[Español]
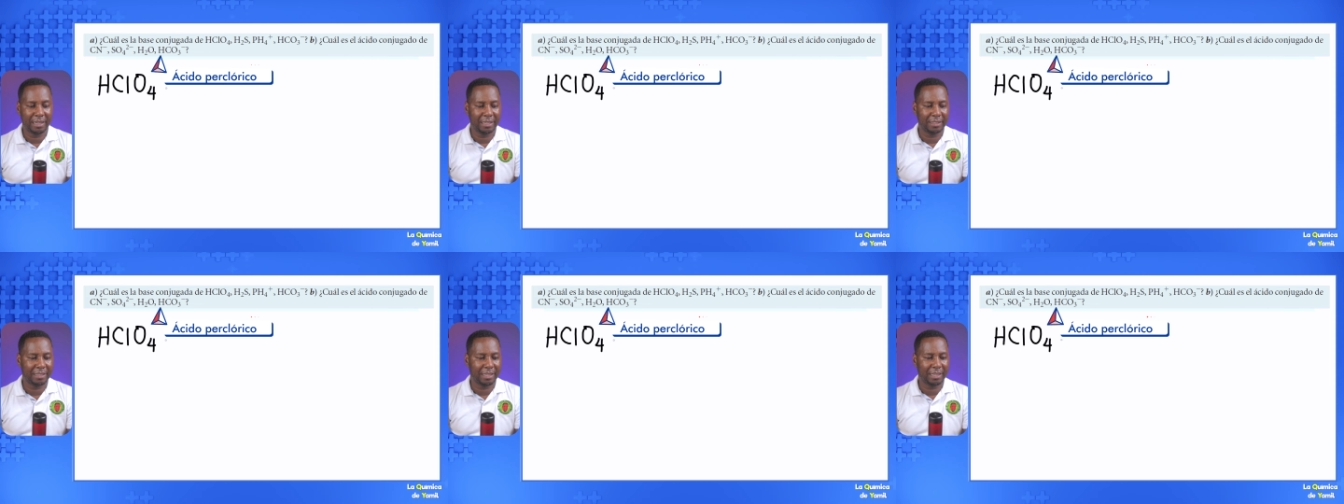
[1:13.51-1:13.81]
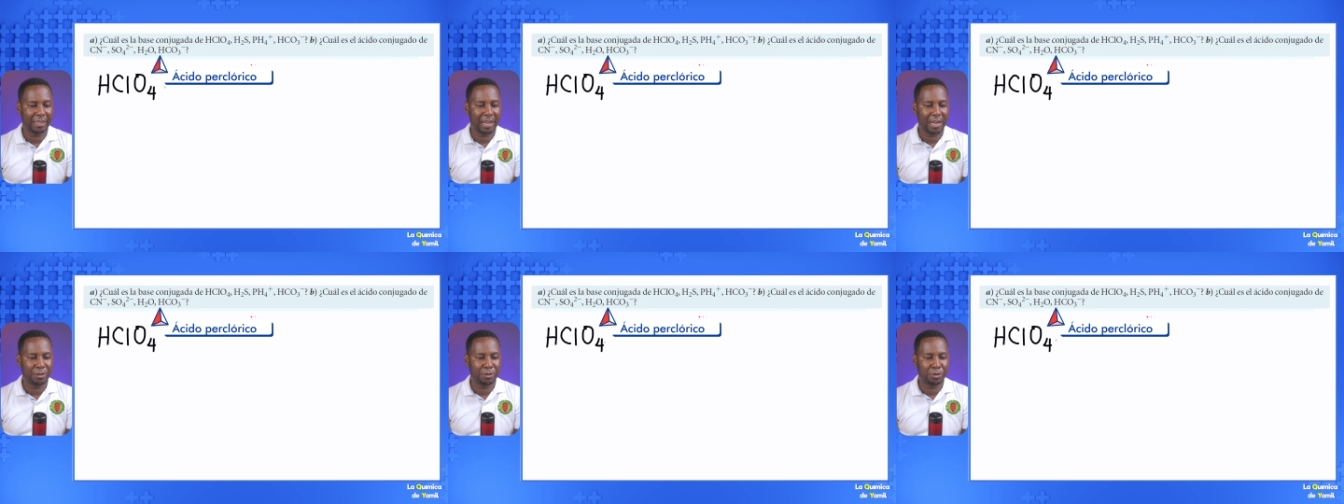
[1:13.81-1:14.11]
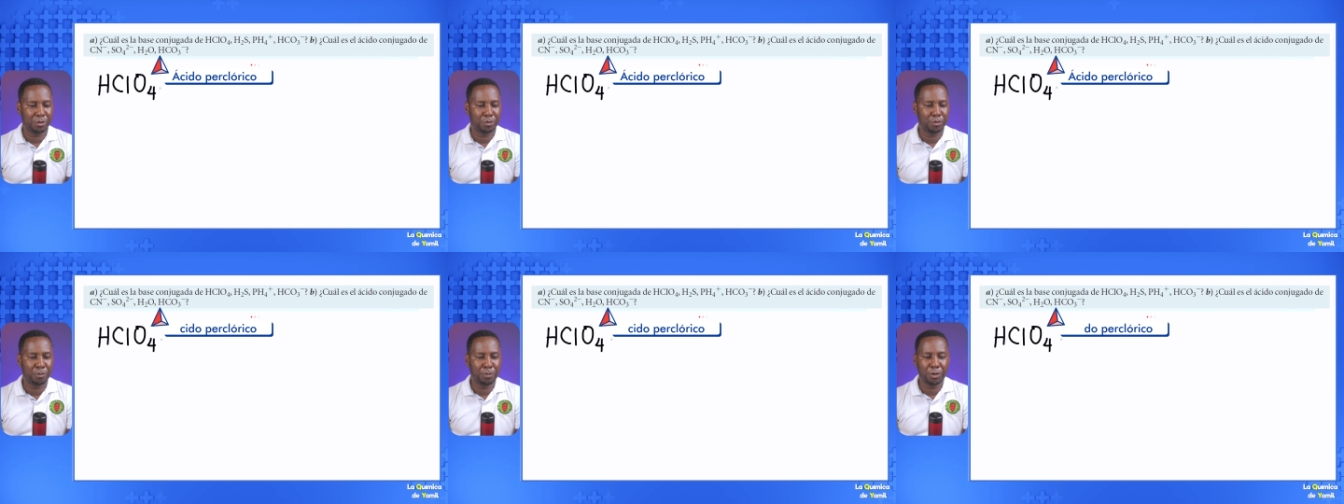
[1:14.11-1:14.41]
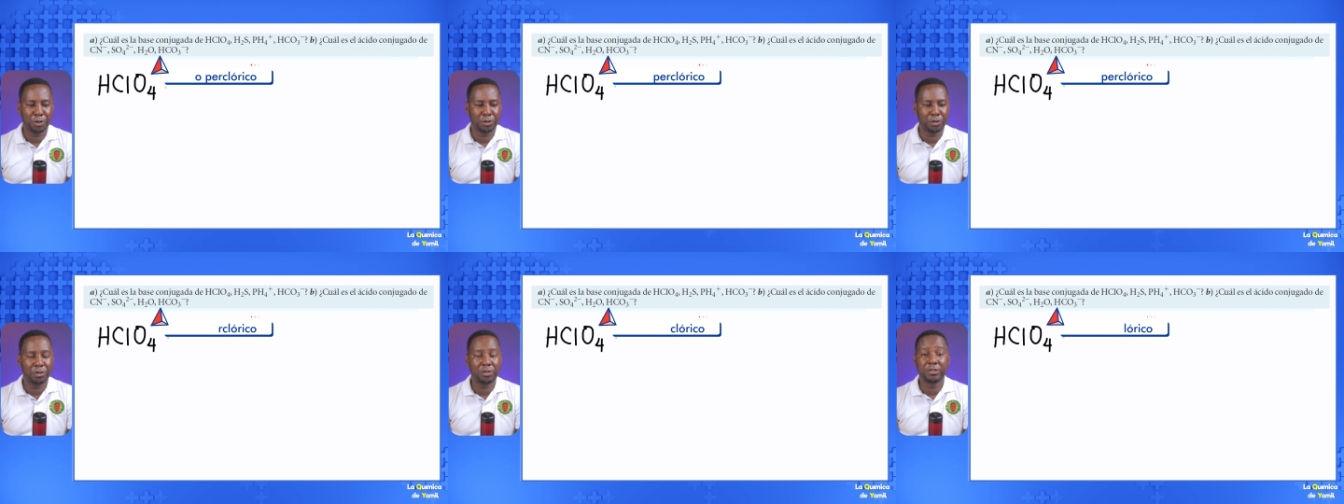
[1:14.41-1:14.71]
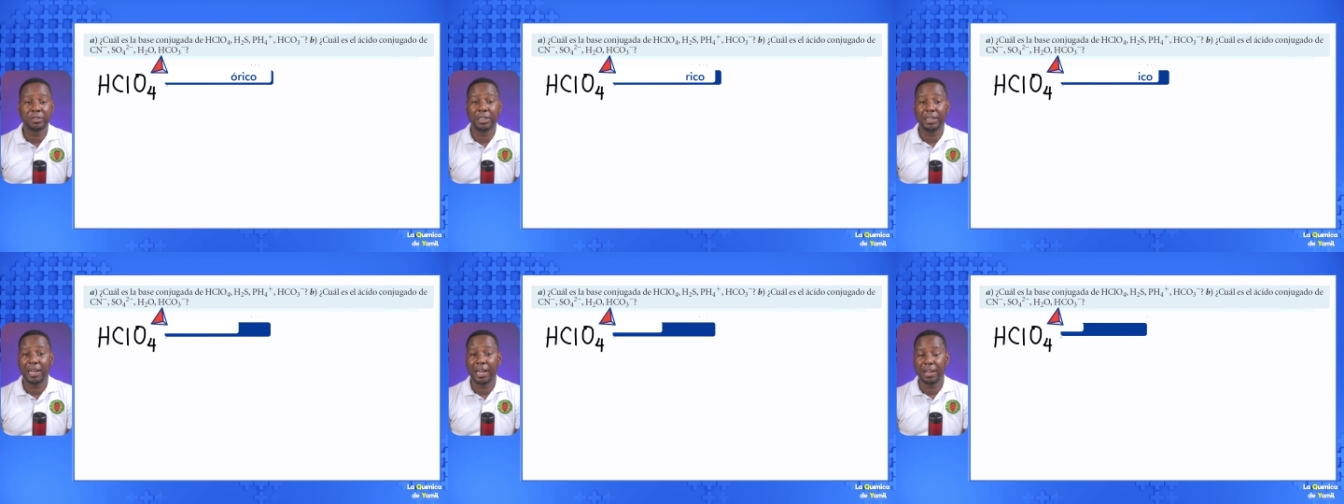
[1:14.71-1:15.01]
En este caso, un
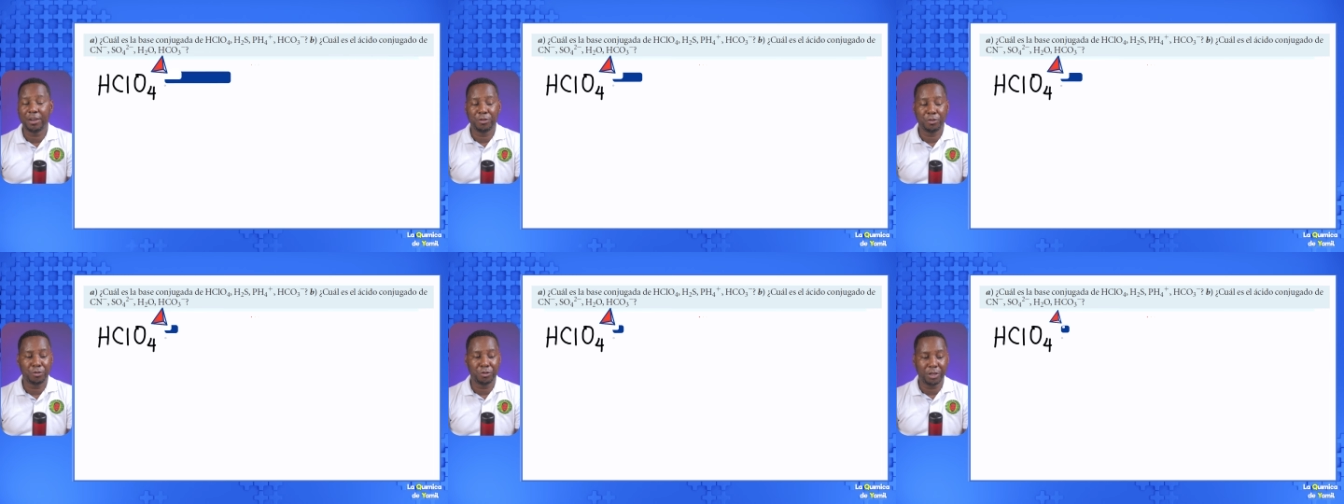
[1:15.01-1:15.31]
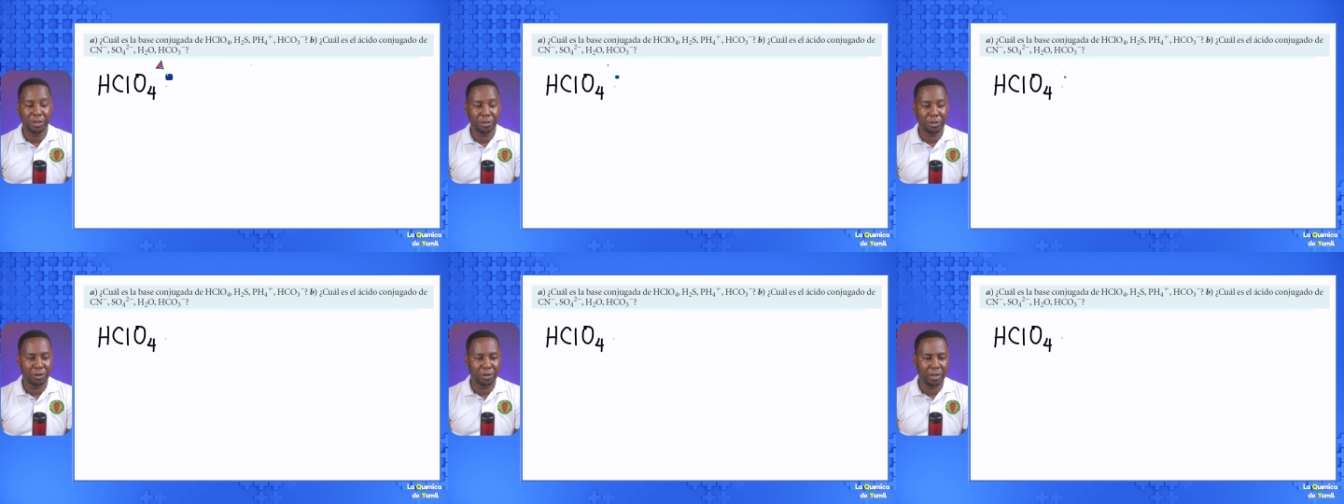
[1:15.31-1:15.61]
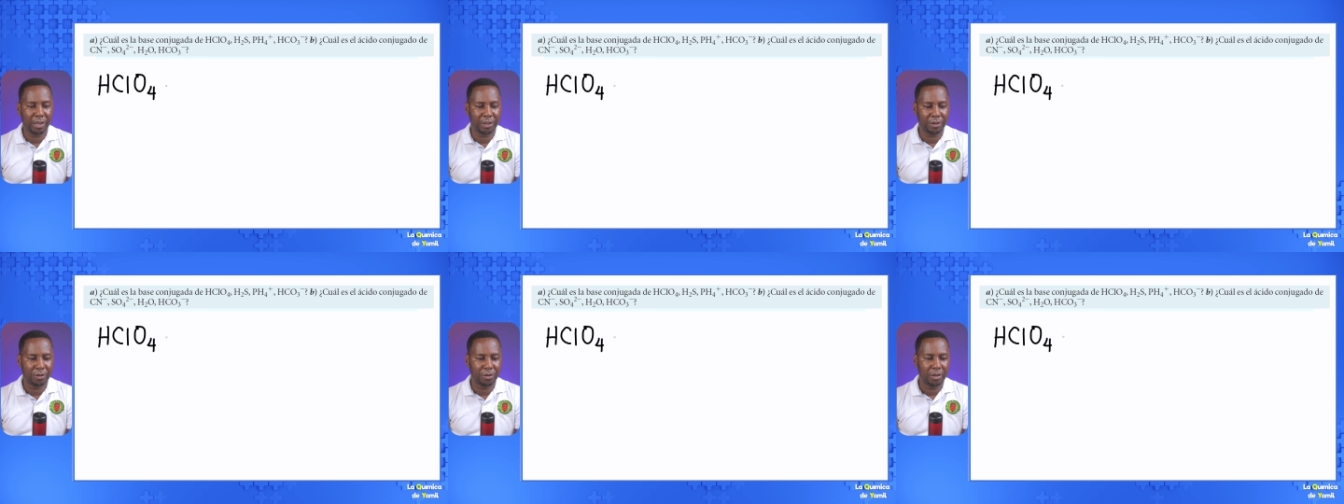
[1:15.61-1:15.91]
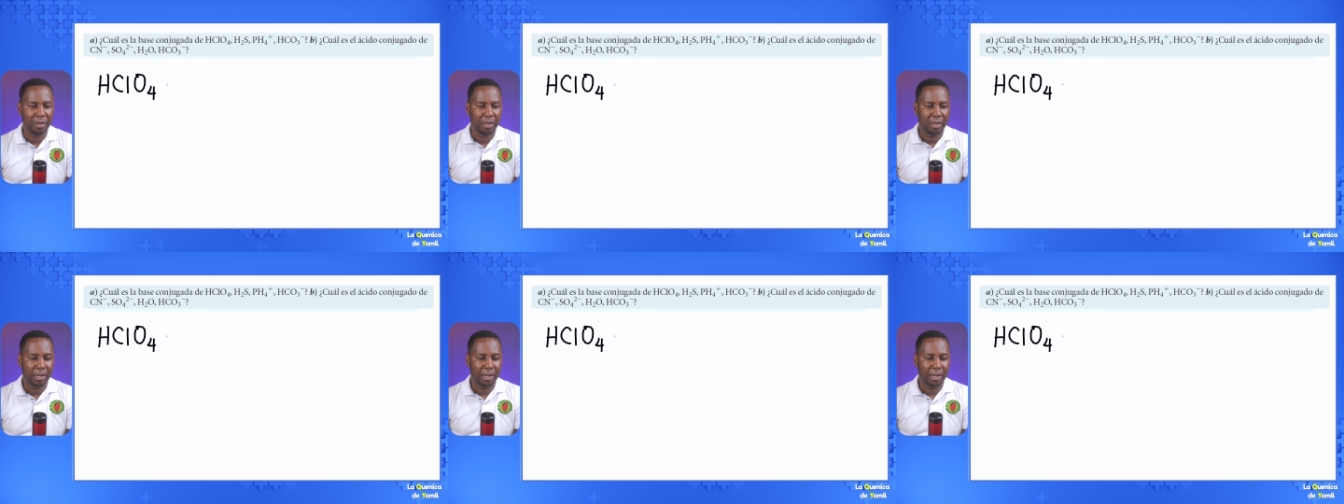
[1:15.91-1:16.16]
protón será un hidrógeno.